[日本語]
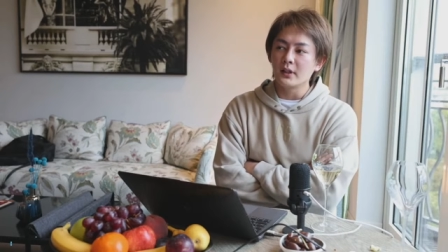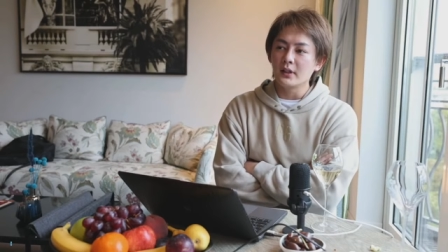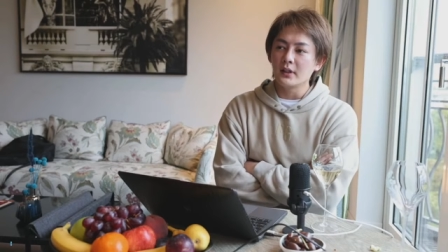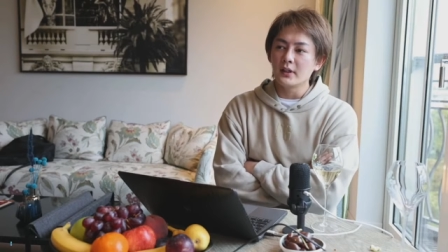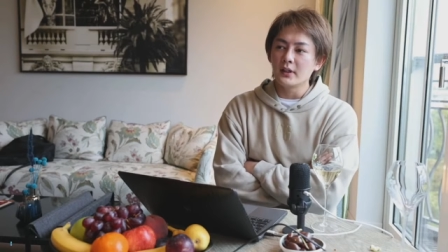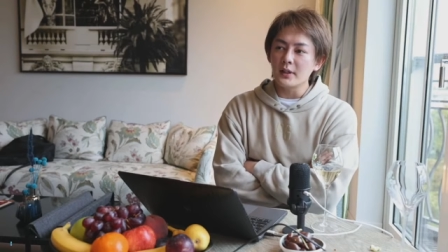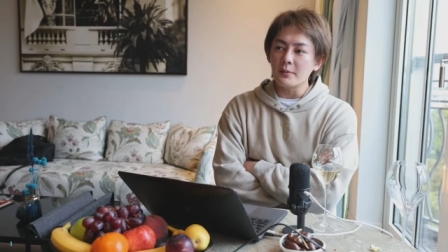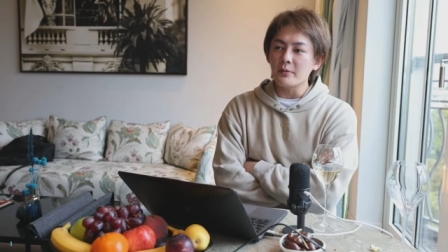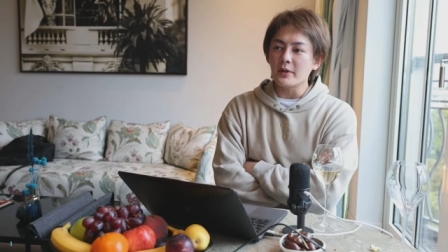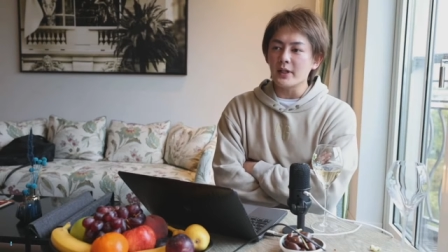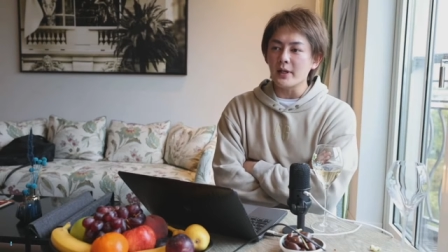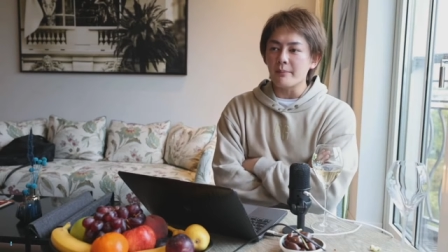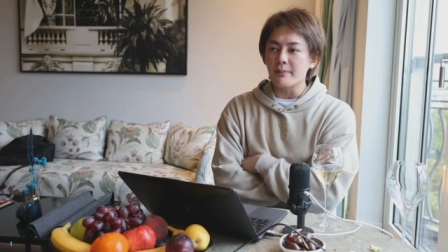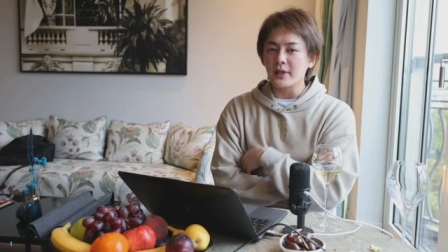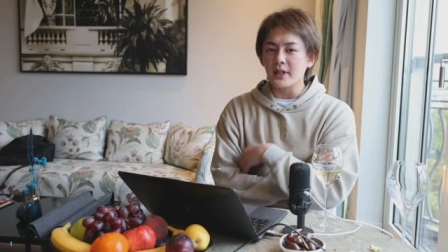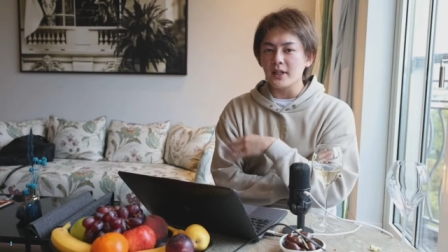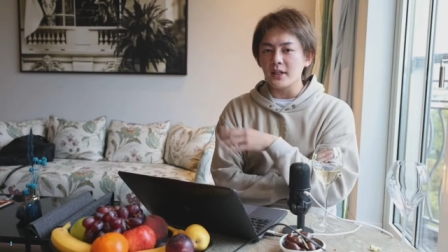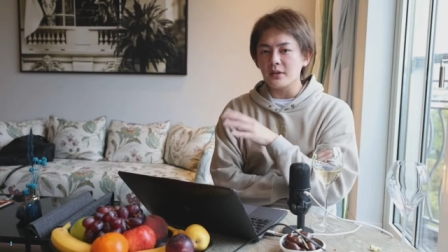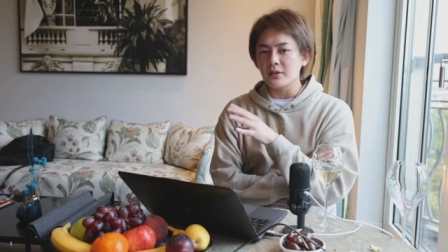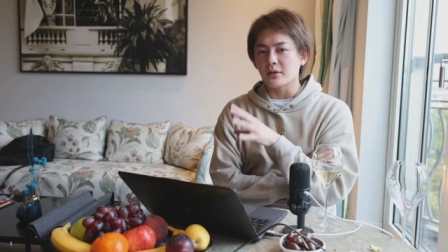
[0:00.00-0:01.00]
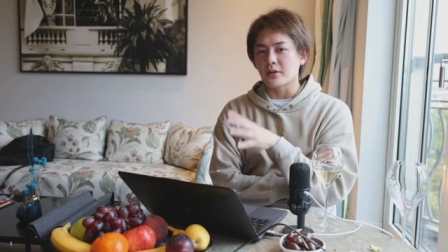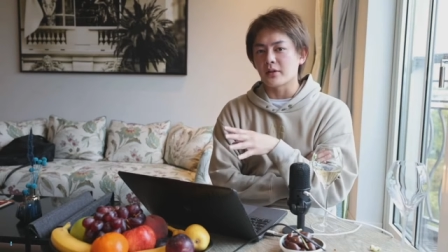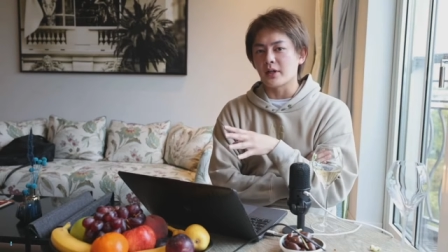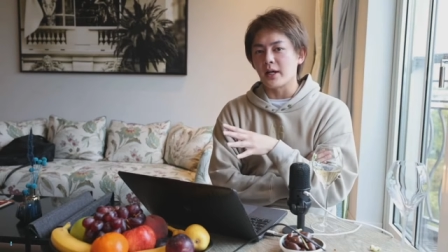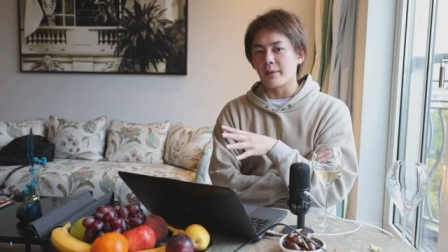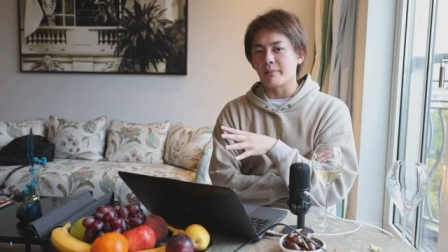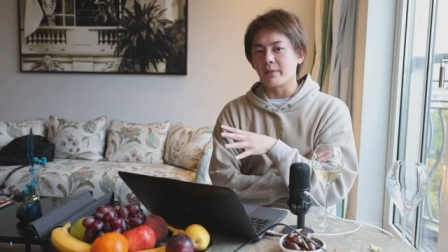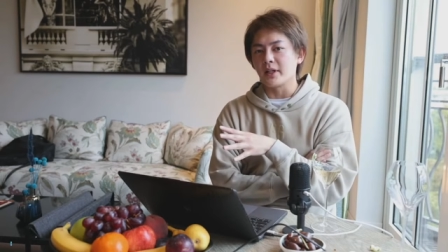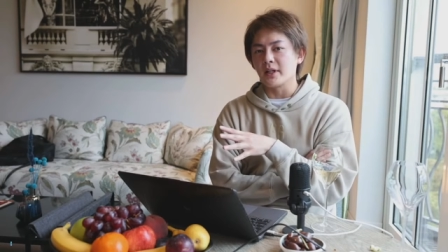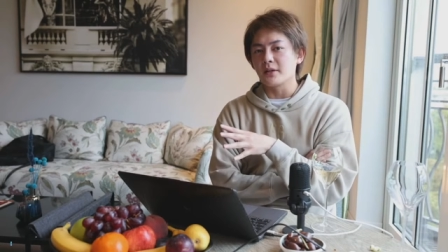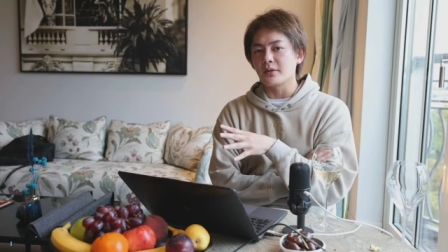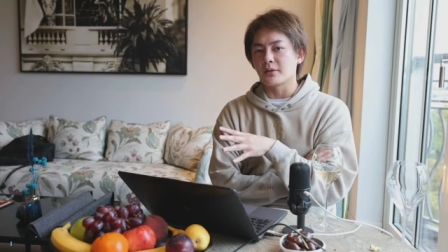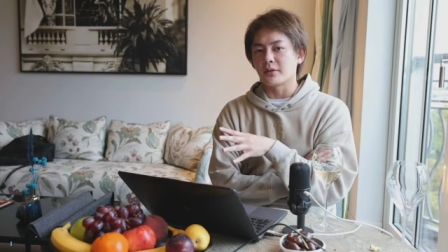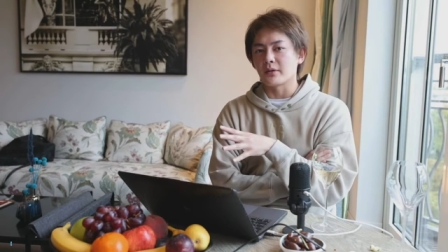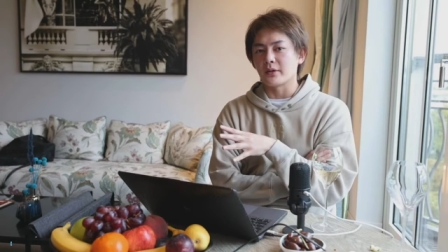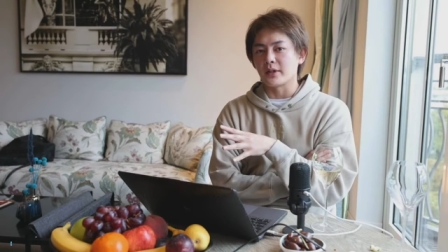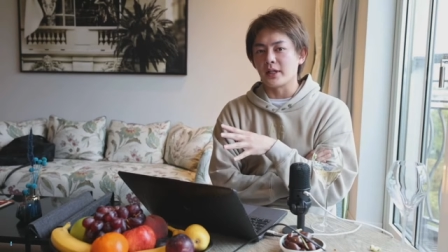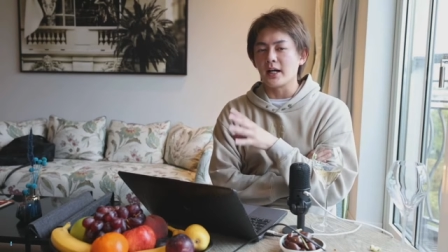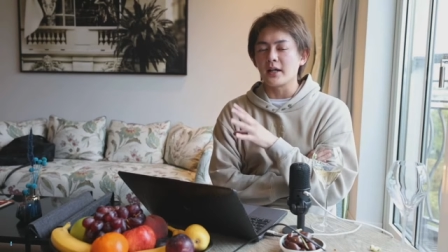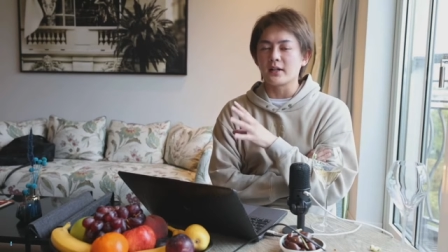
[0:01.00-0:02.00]
でもやっぱいいところはやっぱいいとこ
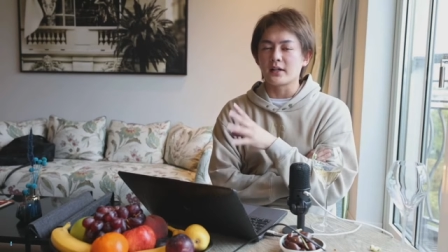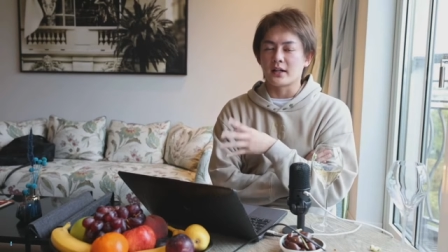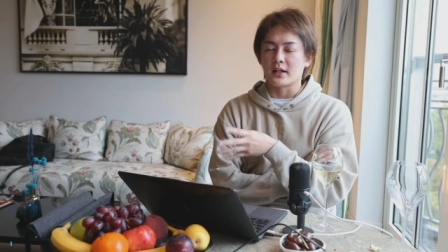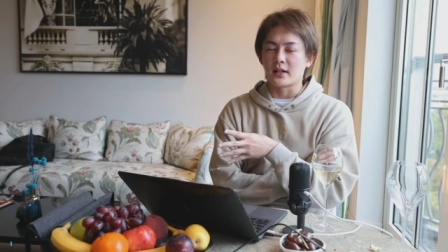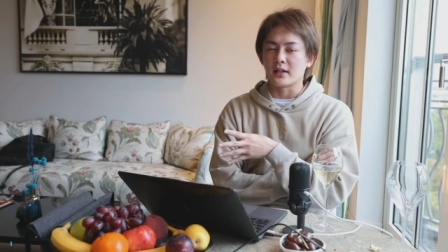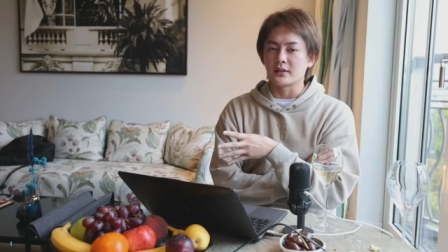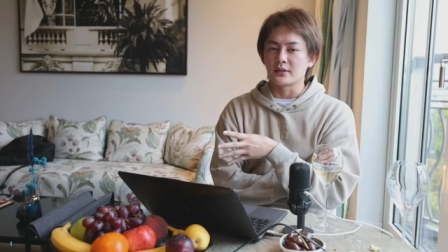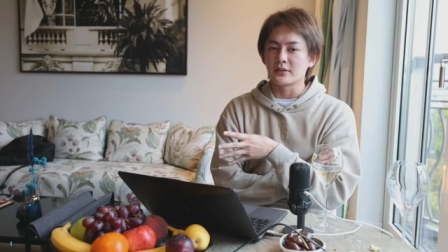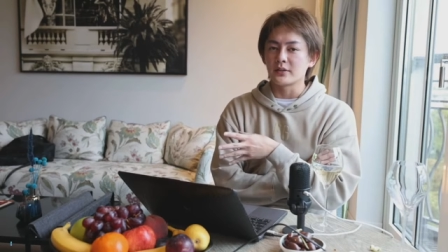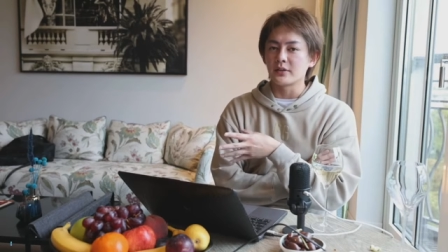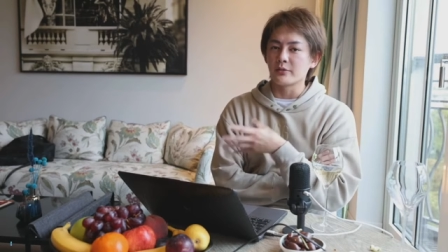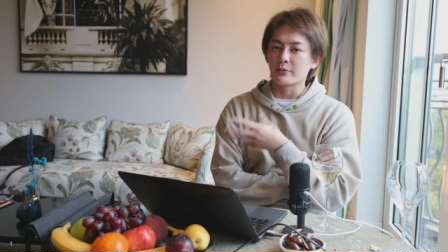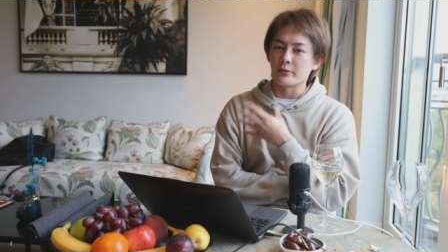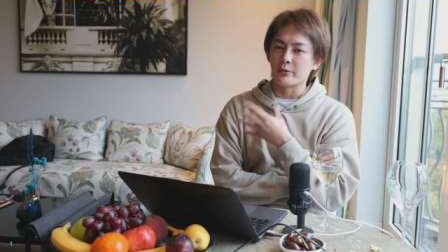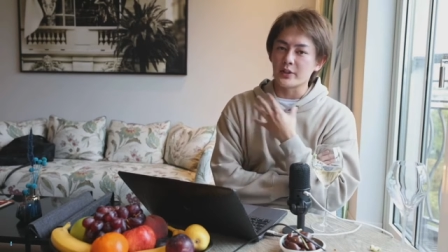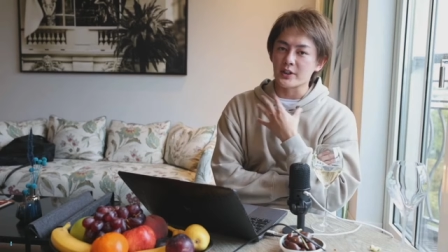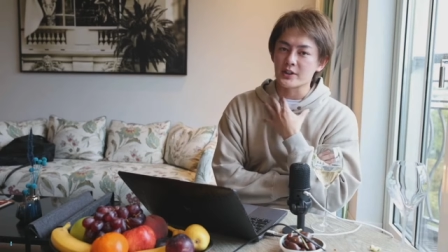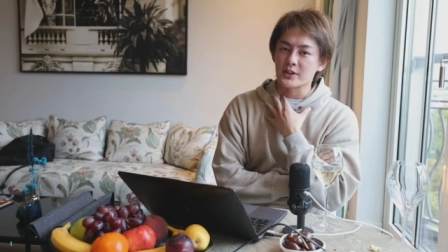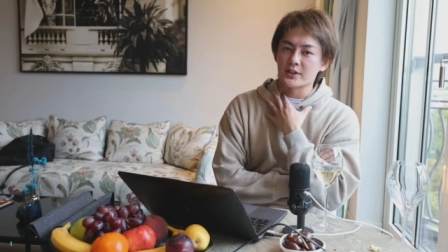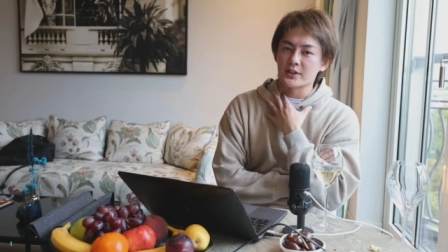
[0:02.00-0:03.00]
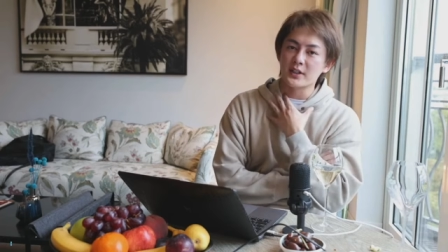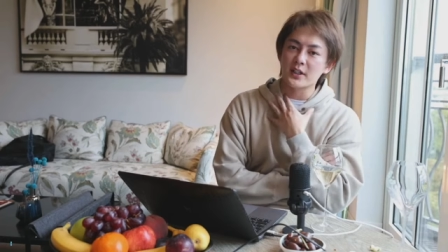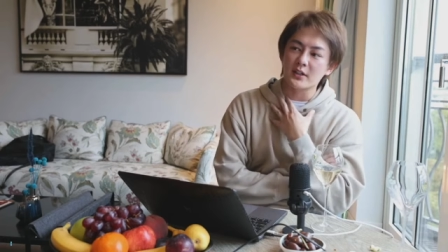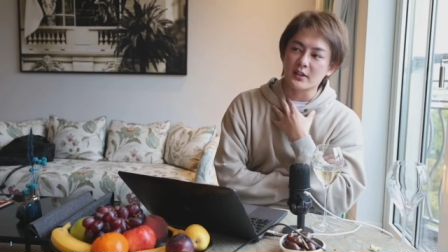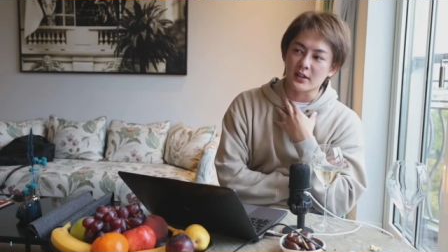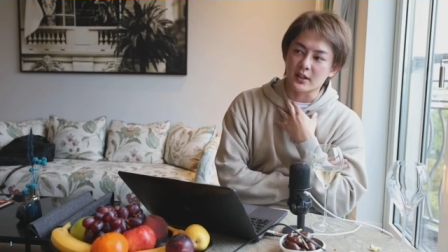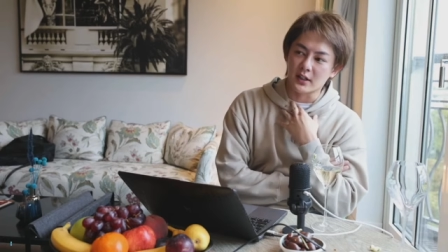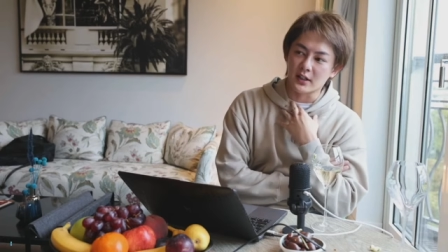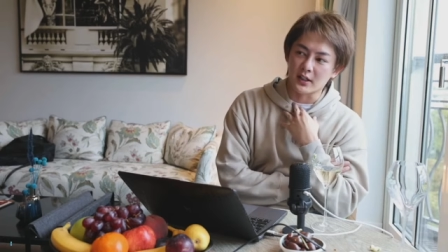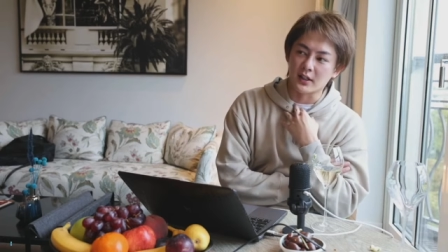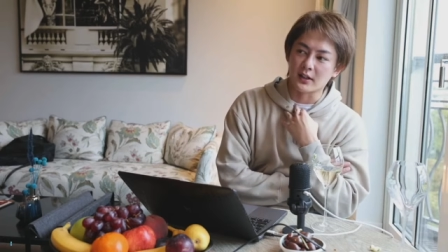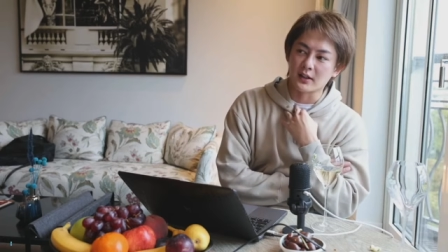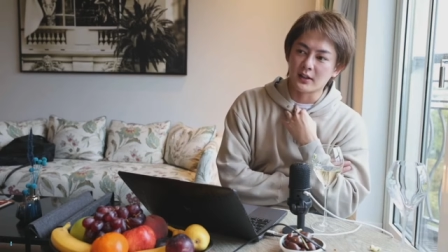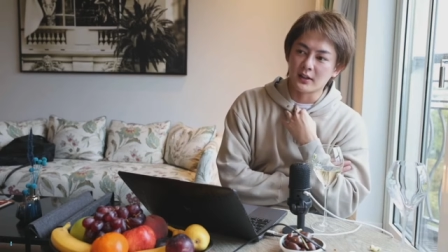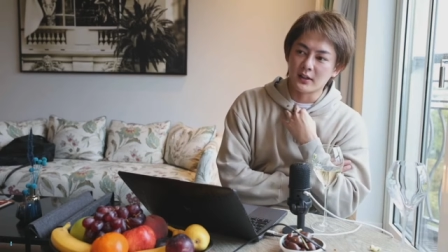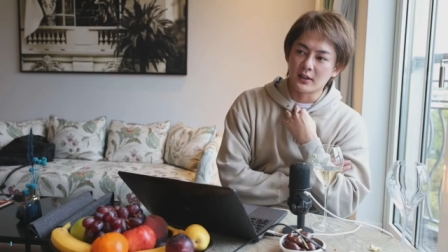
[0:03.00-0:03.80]
ろであるから、そういうのも僕は知ってるから、